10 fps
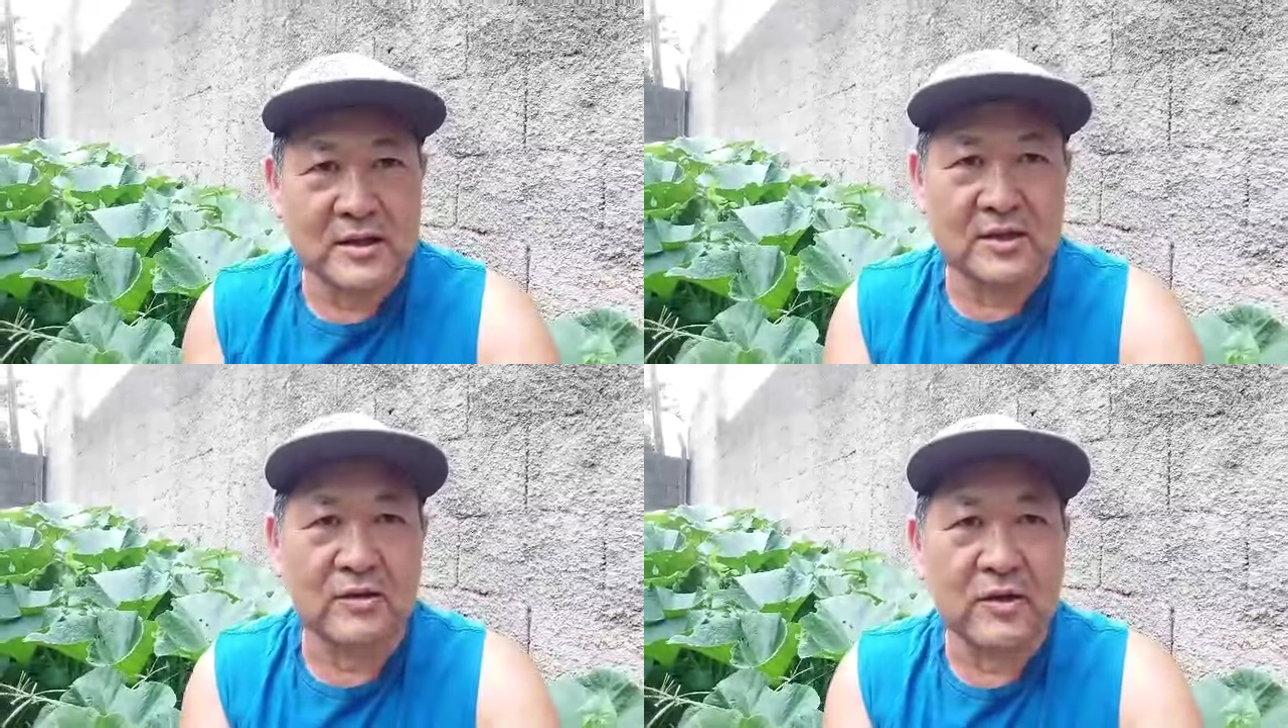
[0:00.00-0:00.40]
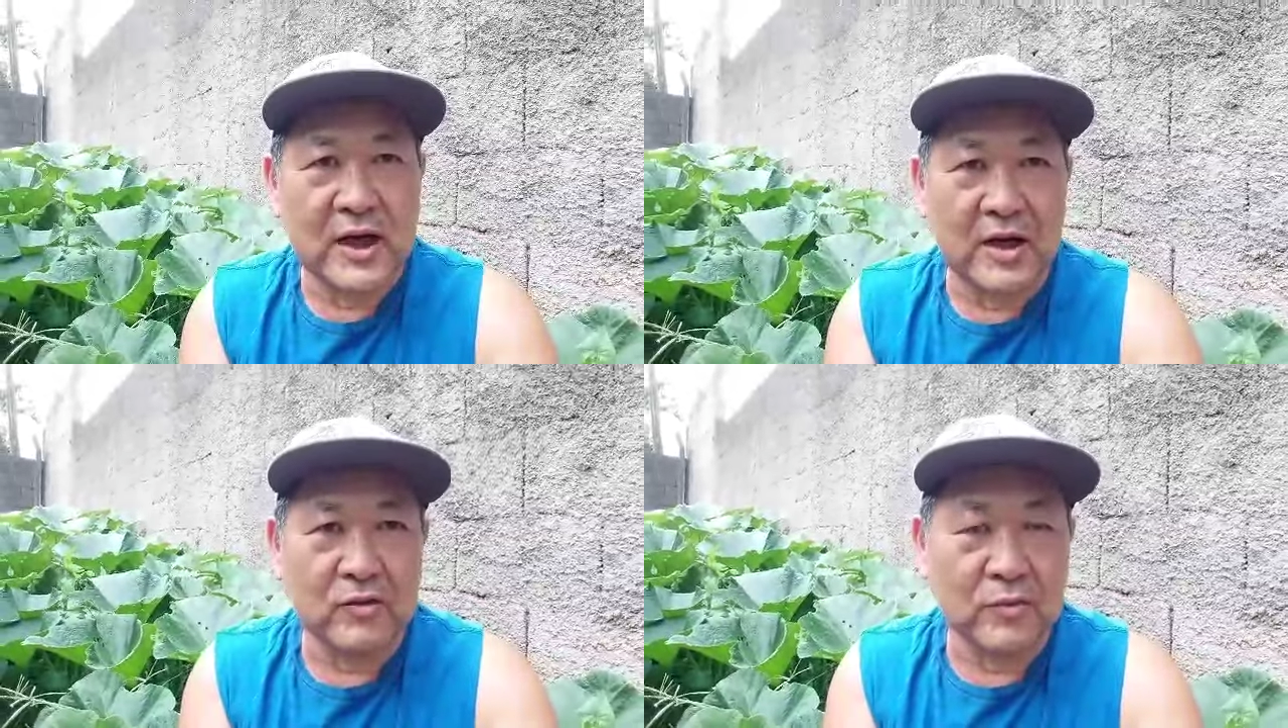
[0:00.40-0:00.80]
Então,
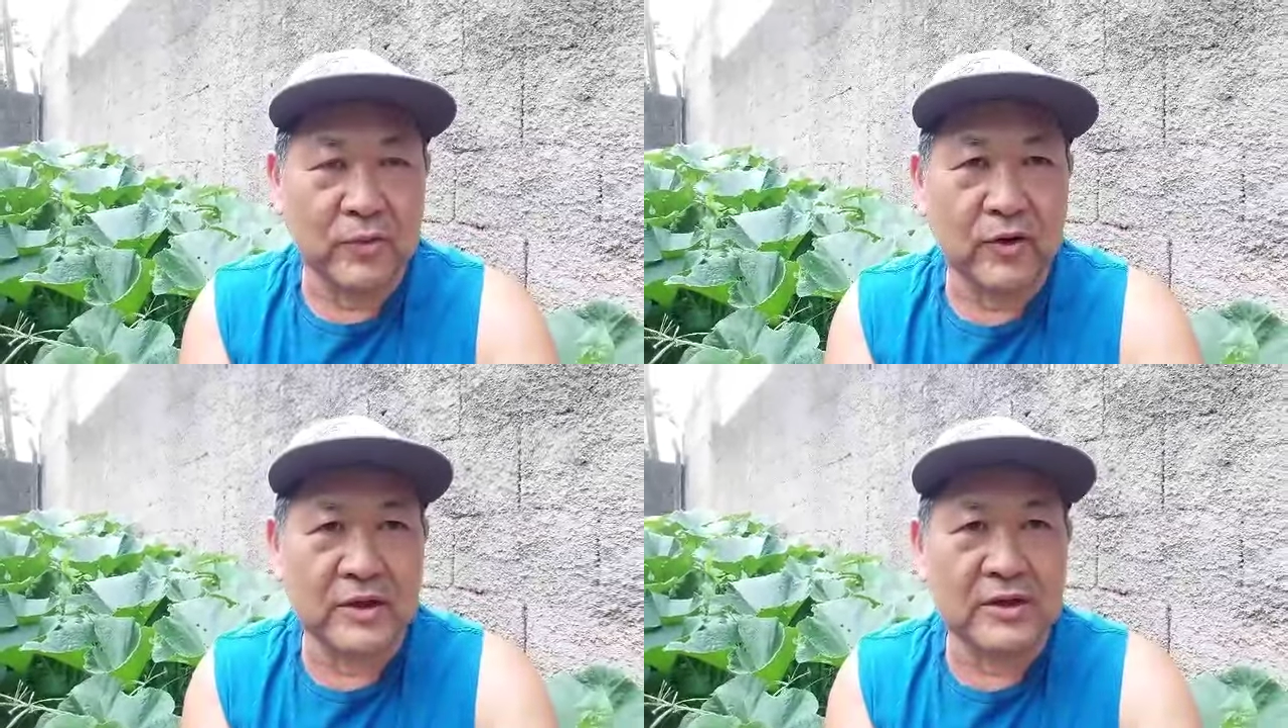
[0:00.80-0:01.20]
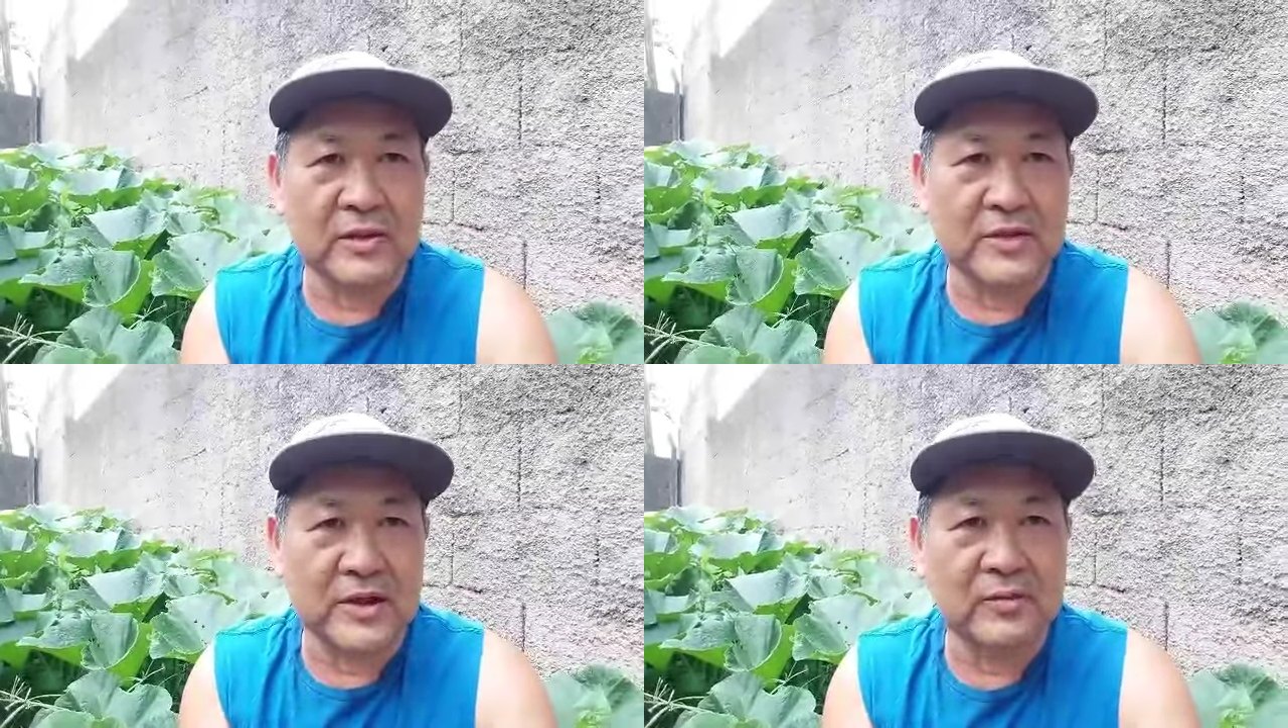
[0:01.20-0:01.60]
o pólen da
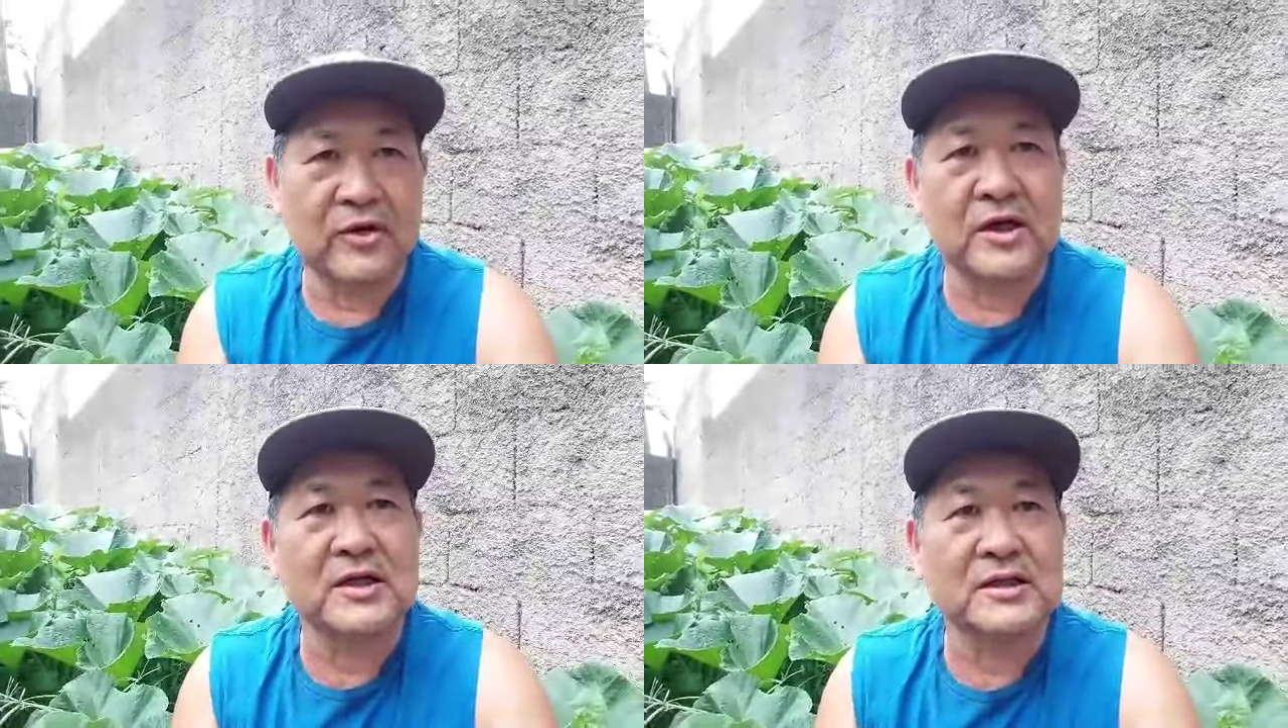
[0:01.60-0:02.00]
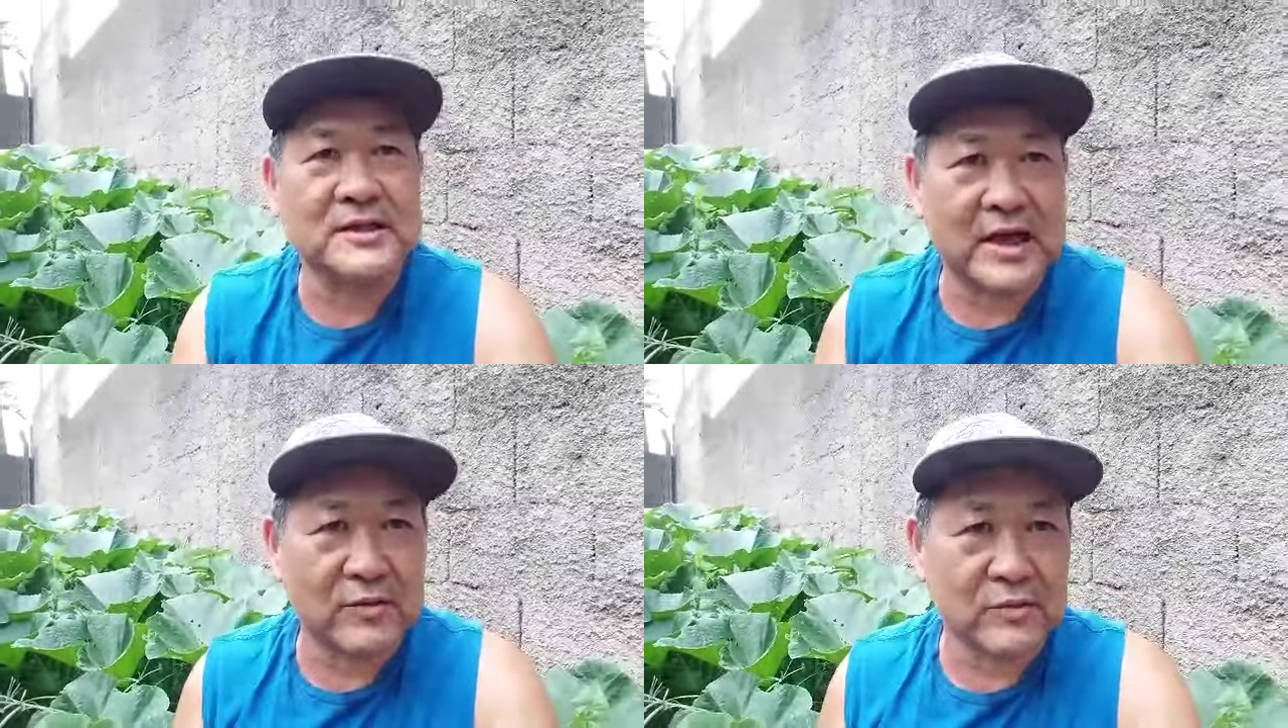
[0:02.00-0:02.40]
mini moranga serve